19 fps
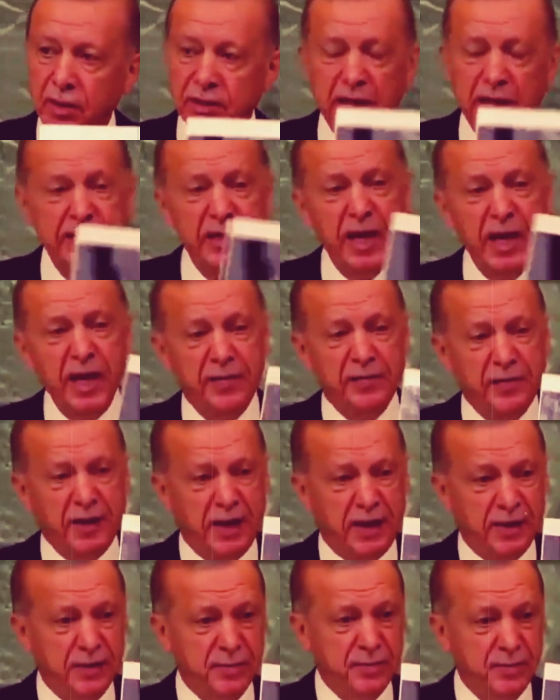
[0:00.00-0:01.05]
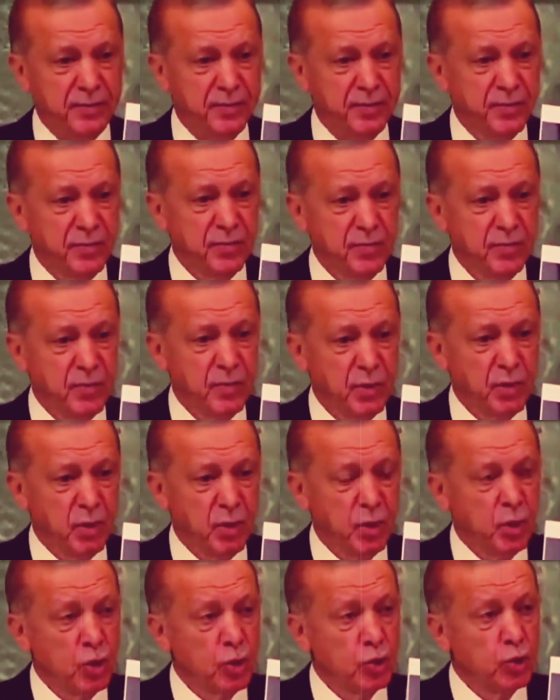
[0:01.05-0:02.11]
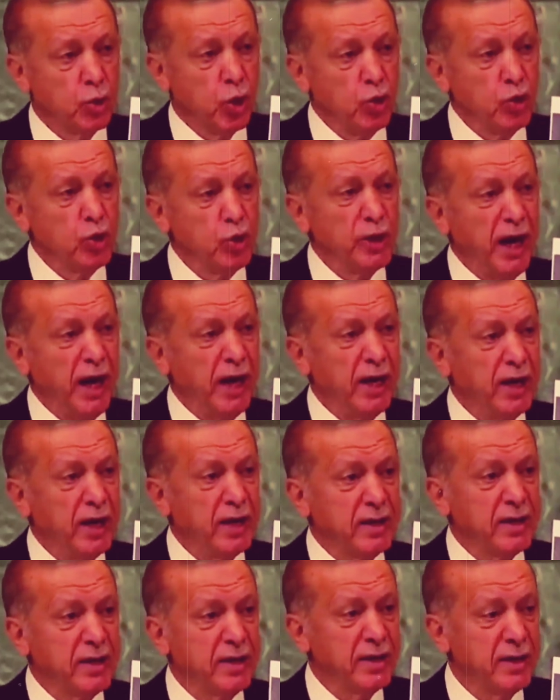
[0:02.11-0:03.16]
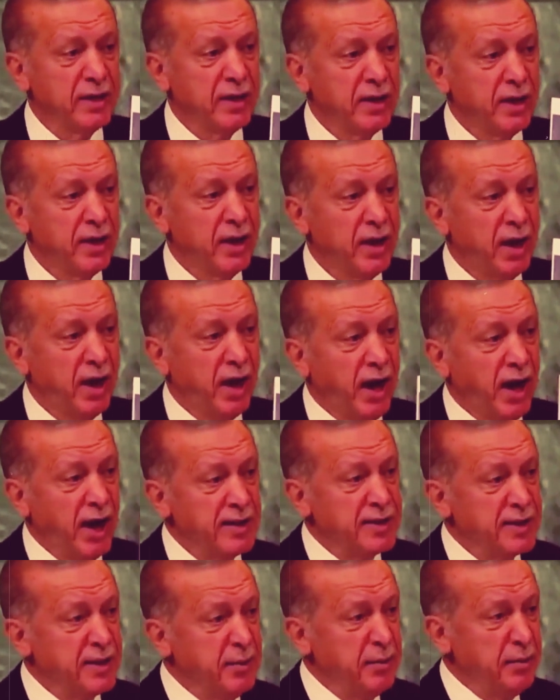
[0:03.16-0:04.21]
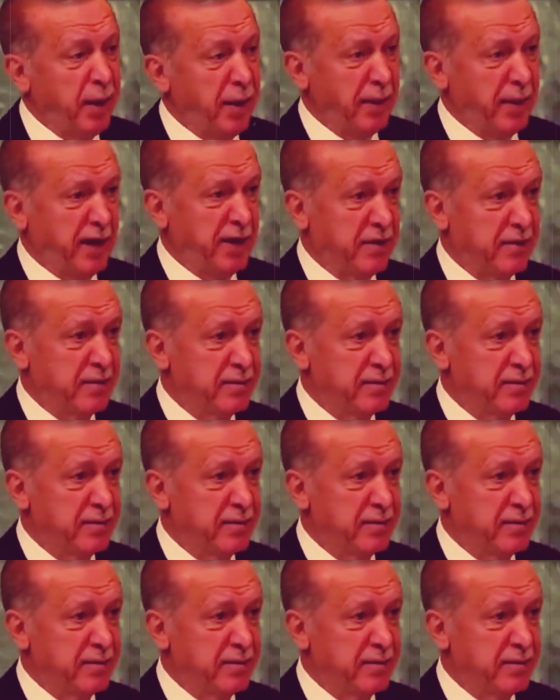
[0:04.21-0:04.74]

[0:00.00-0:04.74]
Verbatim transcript: Geçen hafta 9 aylık Asım bebek